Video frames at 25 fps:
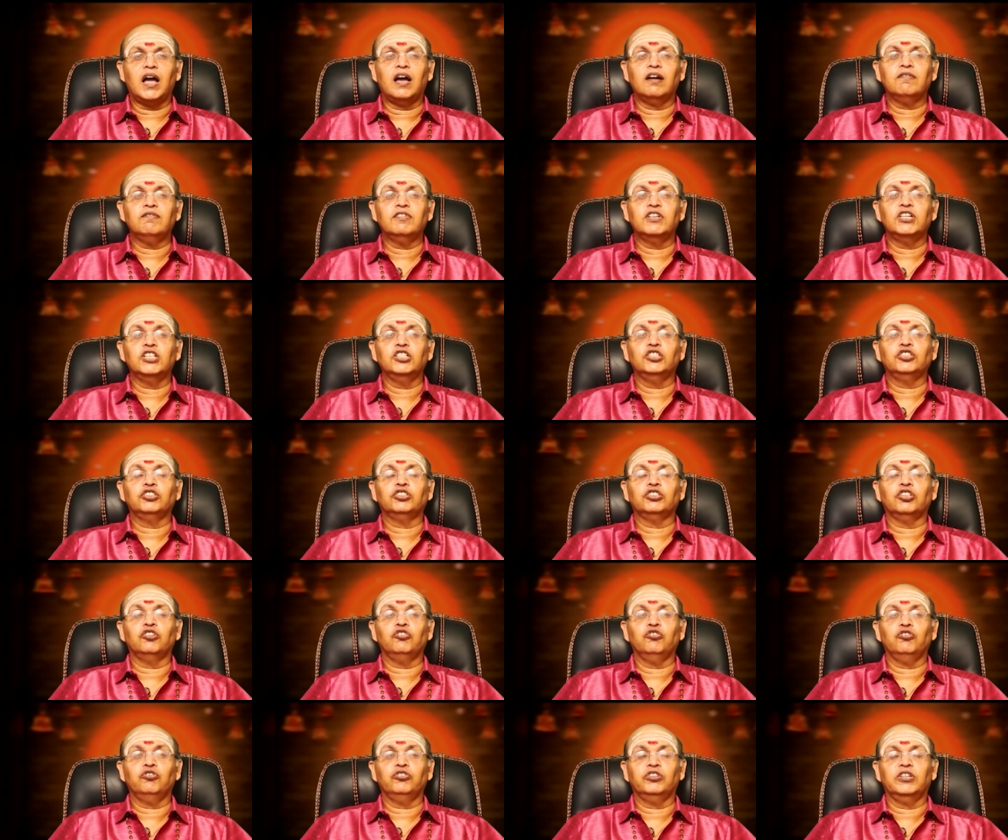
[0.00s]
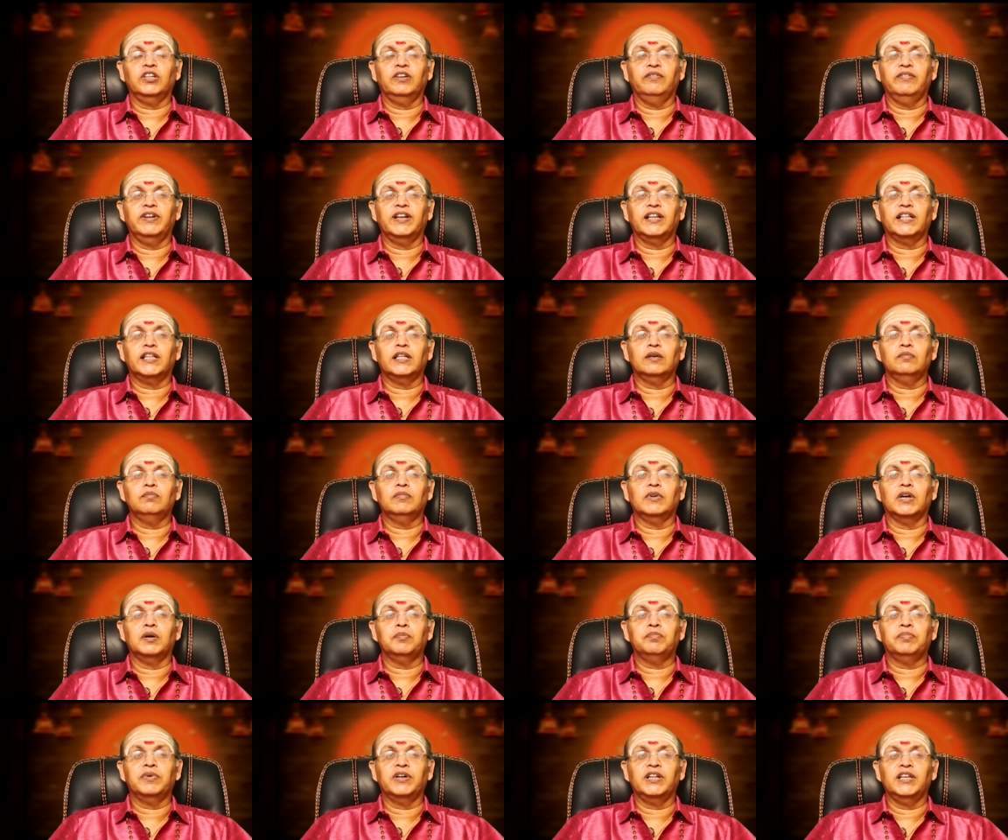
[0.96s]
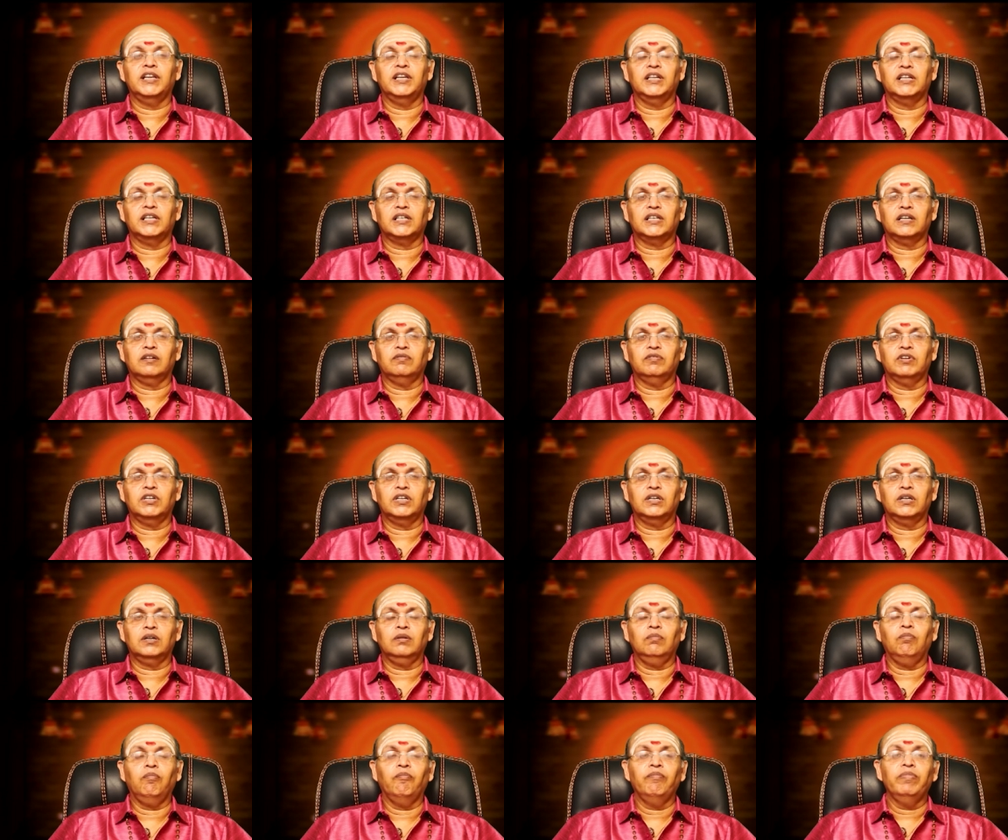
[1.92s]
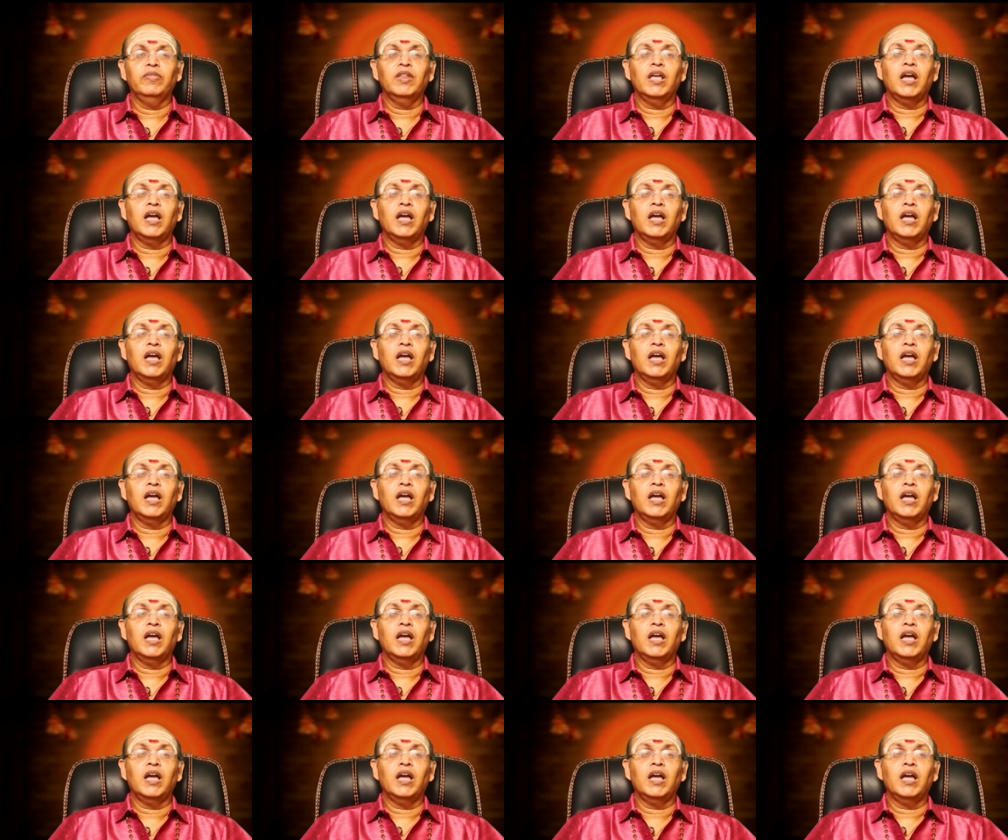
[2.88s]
ஆவணி சதுர்த்தி விரதம் எப்படி இருக்க வேண்டும்